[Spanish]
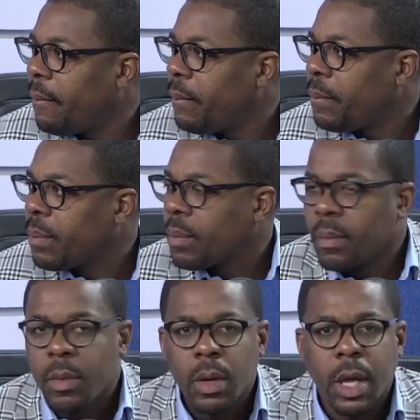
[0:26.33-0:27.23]
¿Qué
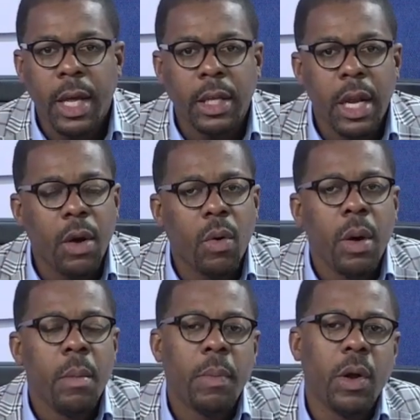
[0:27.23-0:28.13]
pasaba? Que tira,
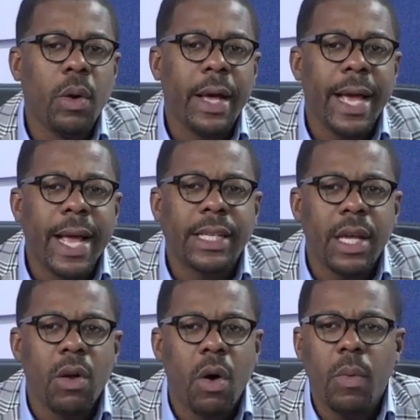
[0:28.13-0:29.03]
pero es que se
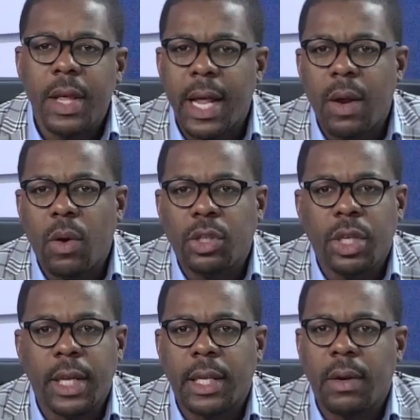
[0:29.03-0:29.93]
nos olvidan los
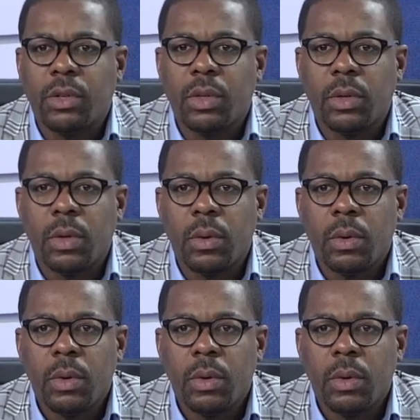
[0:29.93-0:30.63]
80 a nosotros.